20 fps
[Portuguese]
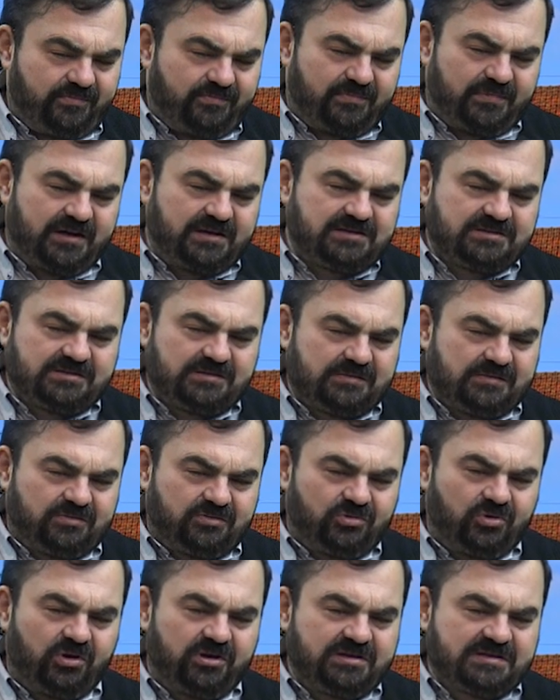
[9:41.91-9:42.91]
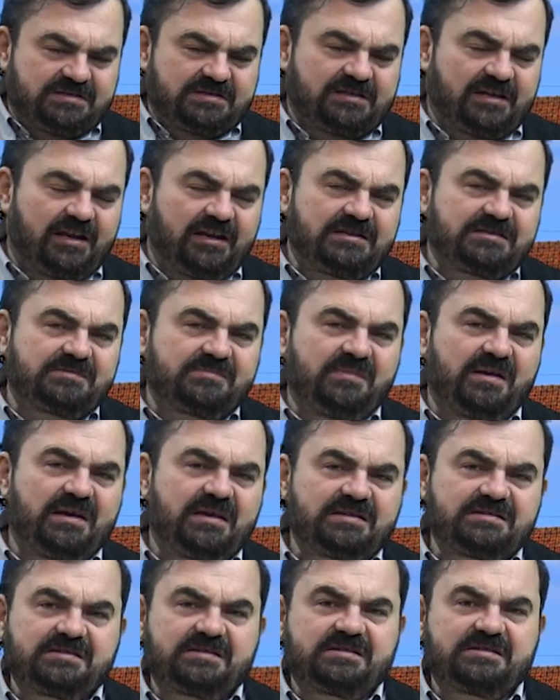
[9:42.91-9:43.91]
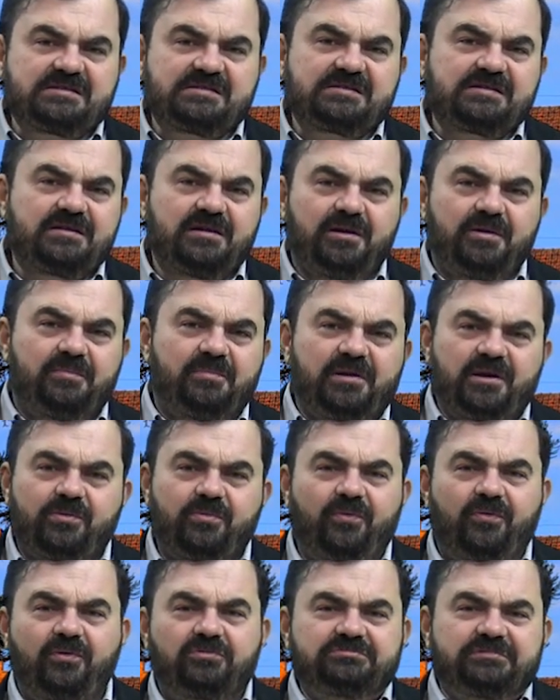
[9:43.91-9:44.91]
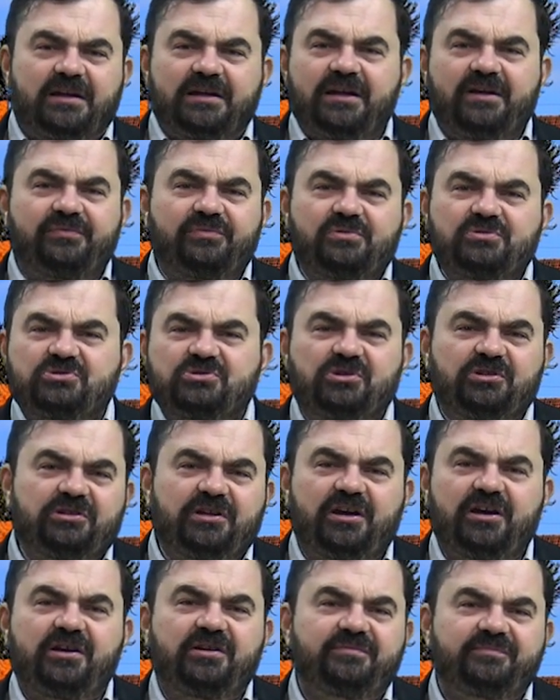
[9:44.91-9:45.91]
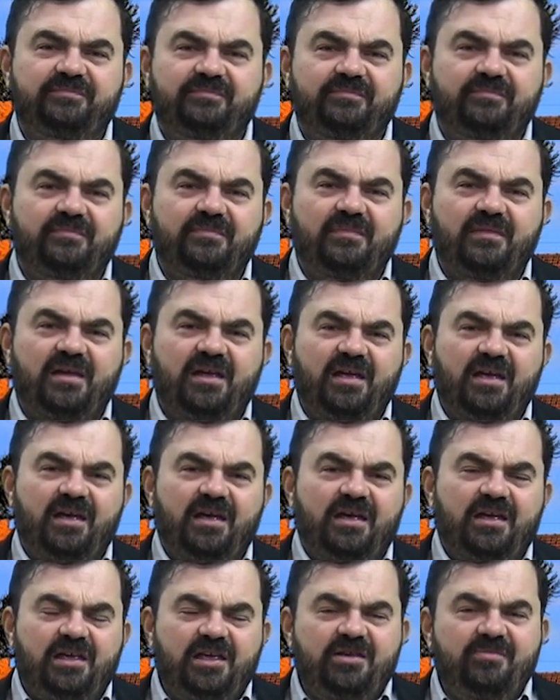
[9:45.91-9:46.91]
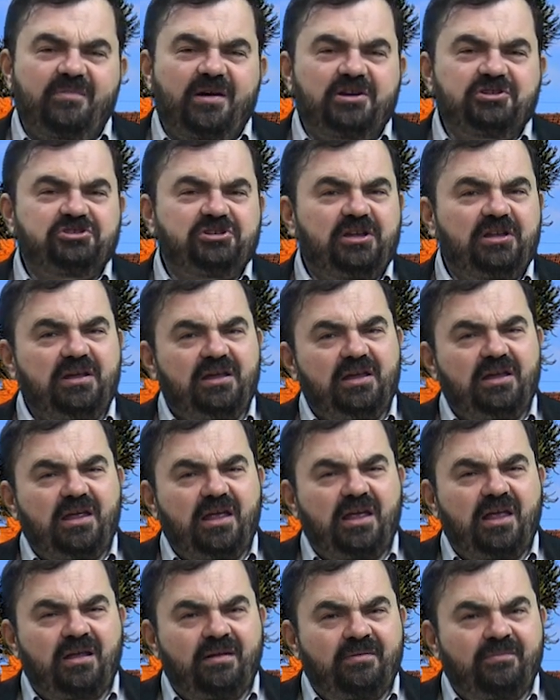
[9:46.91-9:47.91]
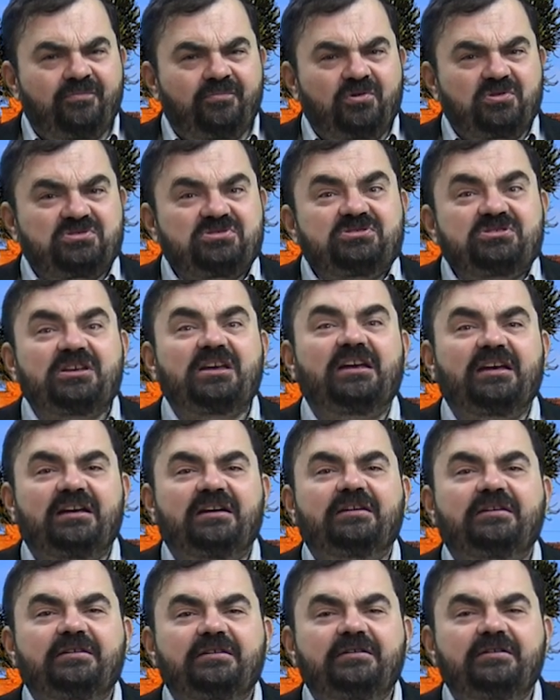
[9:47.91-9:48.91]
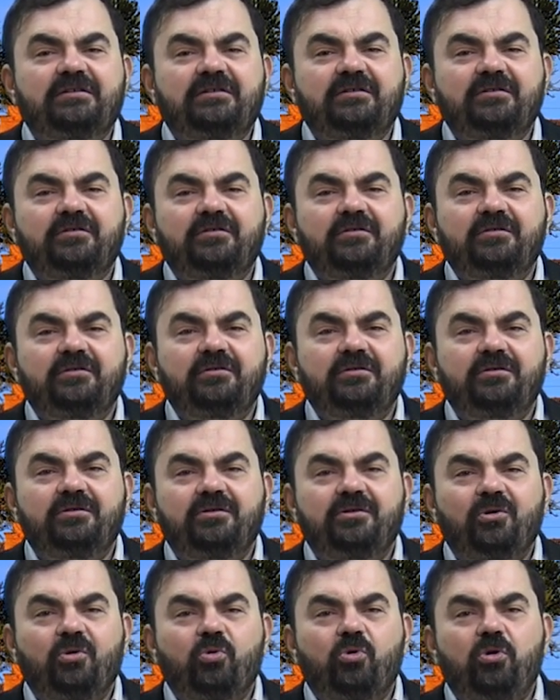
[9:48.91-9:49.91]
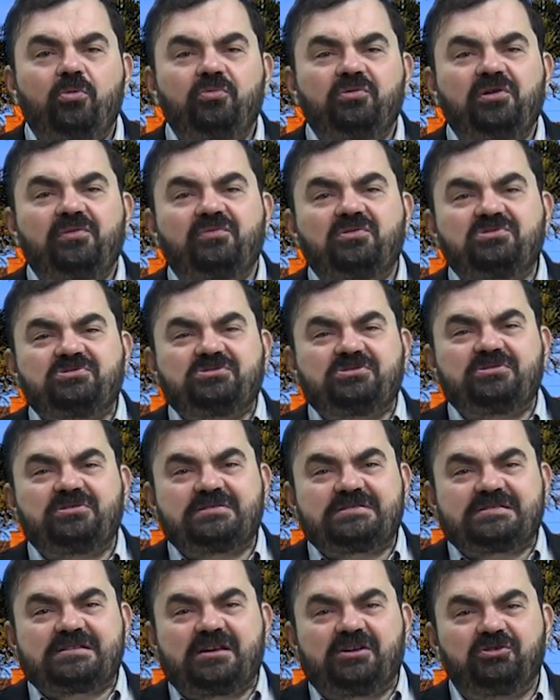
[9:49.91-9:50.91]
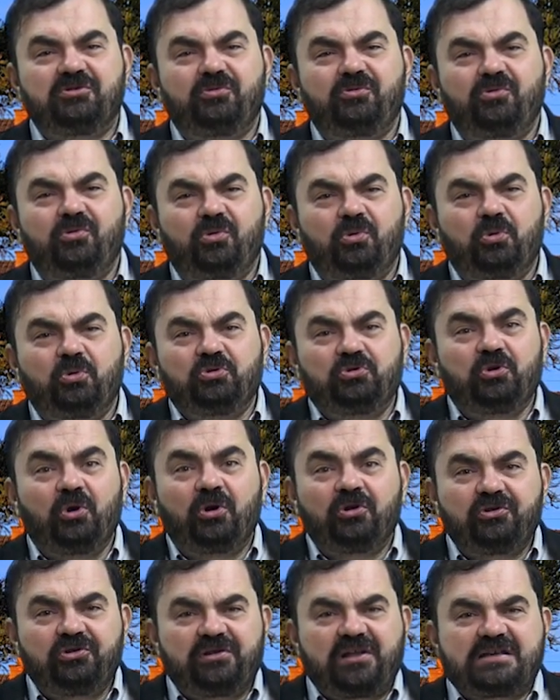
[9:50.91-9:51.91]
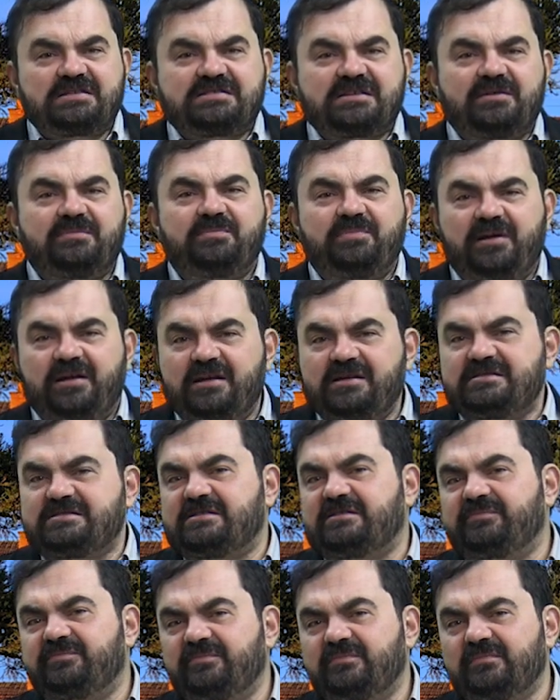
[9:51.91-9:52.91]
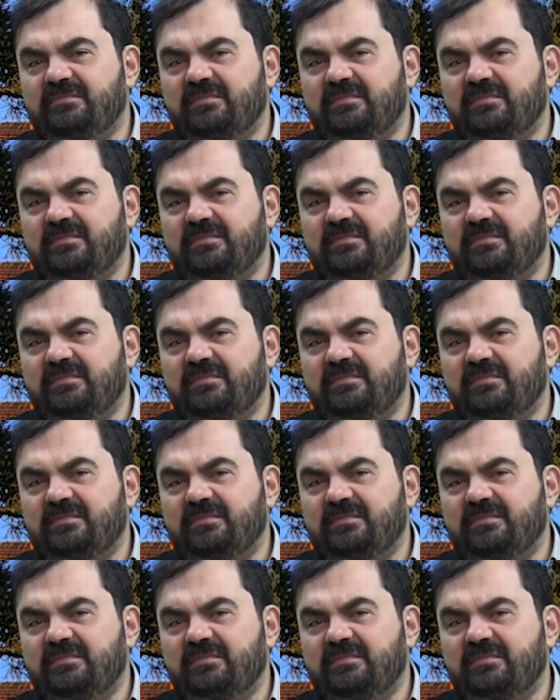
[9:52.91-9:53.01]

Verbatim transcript: mais dois, três meses para voltarem a funcionar. Imagine você, como que você, sendo o dono dessa empresa,